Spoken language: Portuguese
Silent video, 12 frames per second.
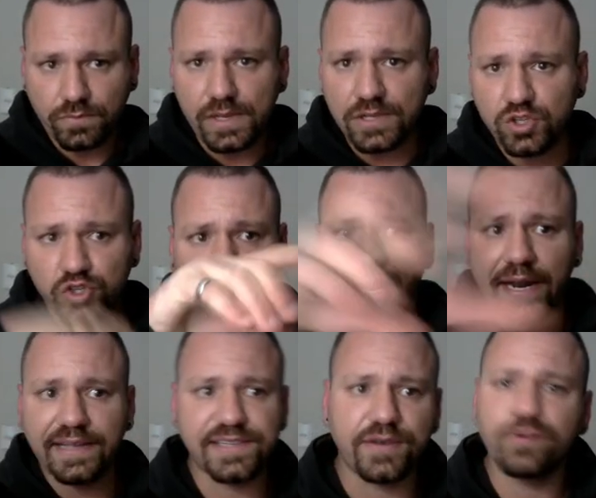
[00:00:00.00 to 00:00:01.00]
só lá
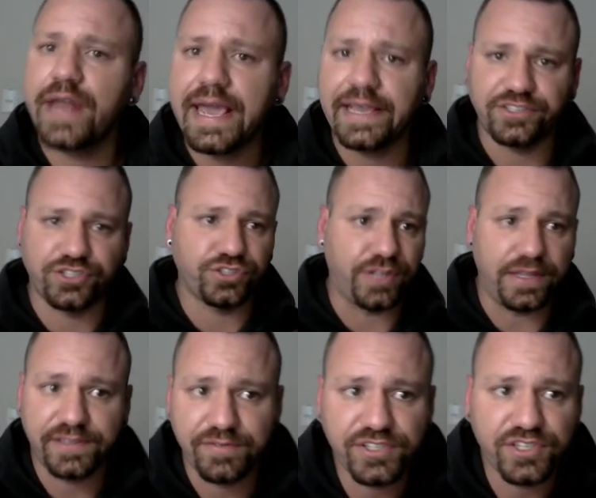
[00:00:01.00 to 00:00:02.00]
na ZeroNet, tem
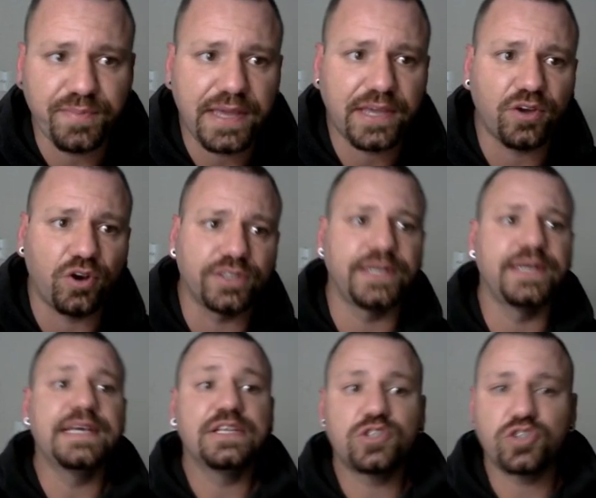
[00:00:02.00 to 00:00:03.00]
serviço de e-mail que roda
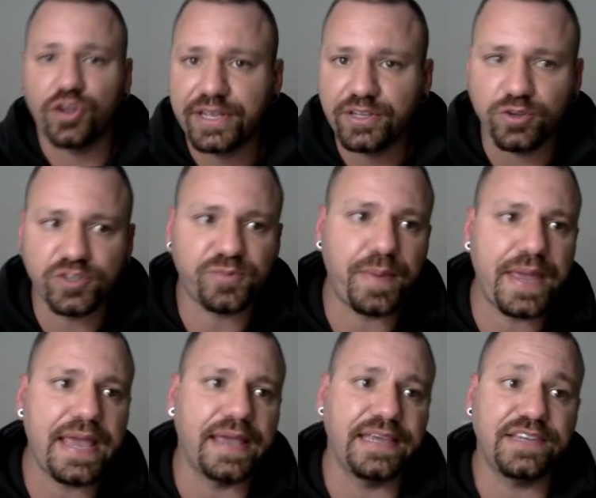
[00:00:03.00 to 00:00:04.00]
só na I2P,
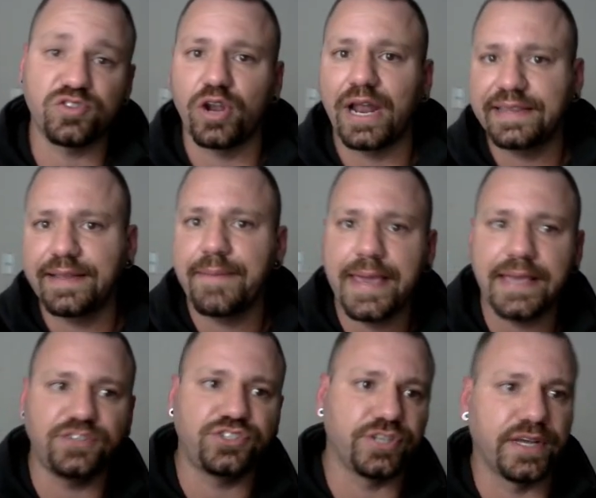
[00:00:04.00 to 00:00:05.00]

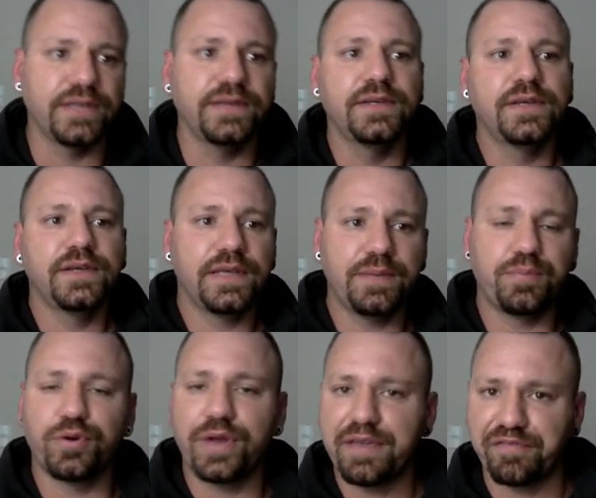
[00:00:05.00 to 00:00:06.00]
isoladamente, né? E
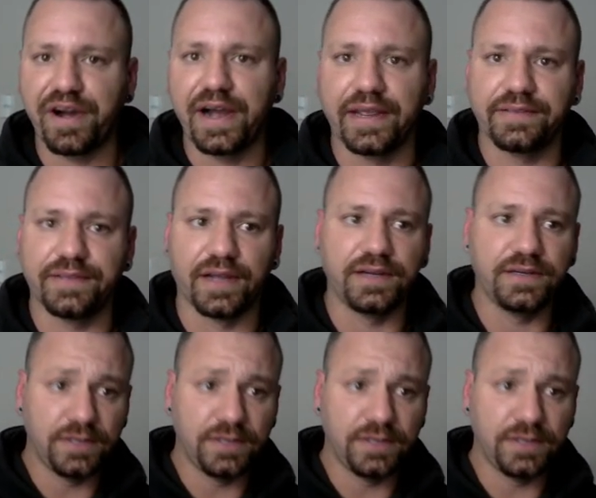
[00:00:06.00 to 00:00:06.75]
por aí vai, tá?